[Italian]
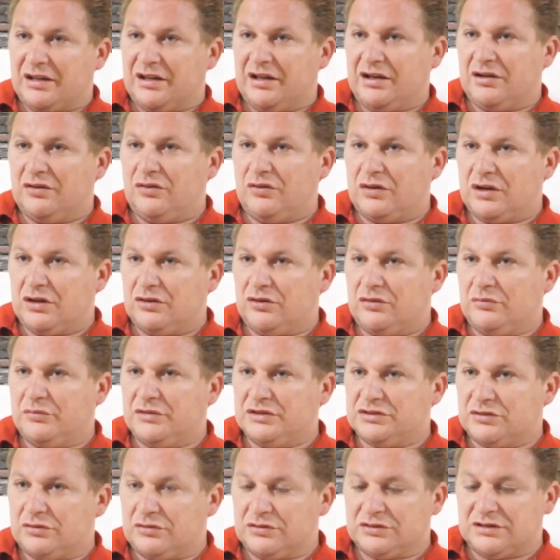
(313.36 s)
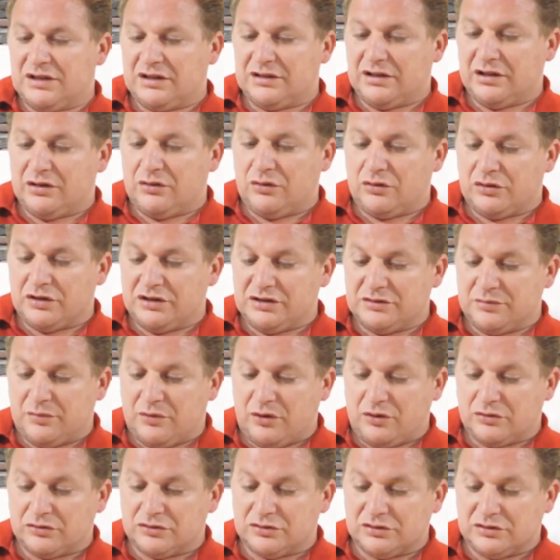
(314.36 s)
che ancora non mi sono state
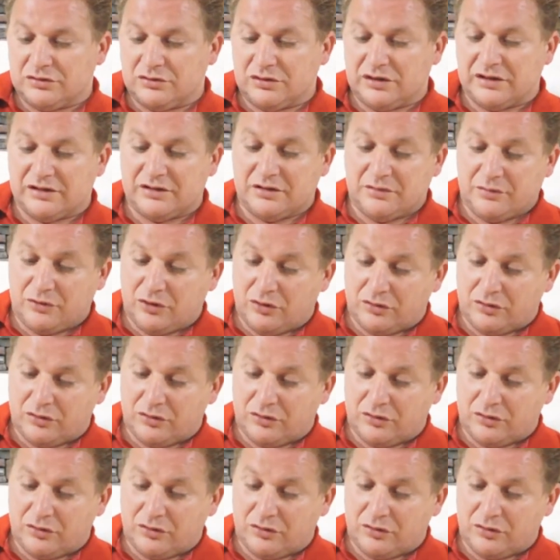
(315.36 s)
corrisposte,